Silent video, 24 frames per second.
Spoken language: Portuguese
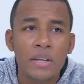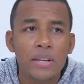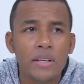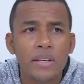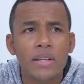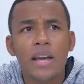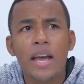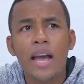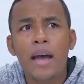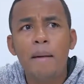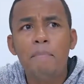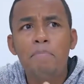
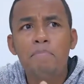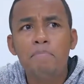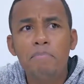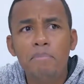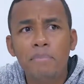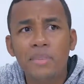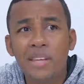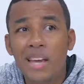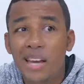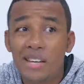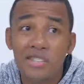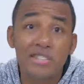que é
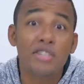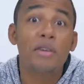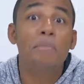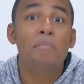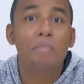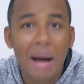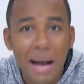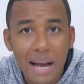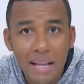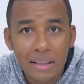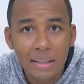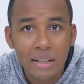que é
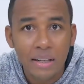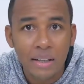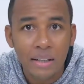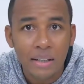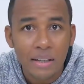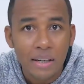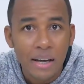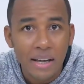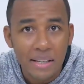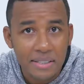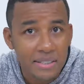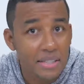chamada
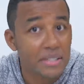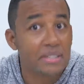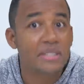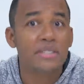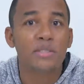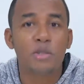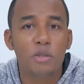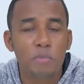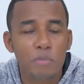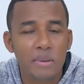essa edição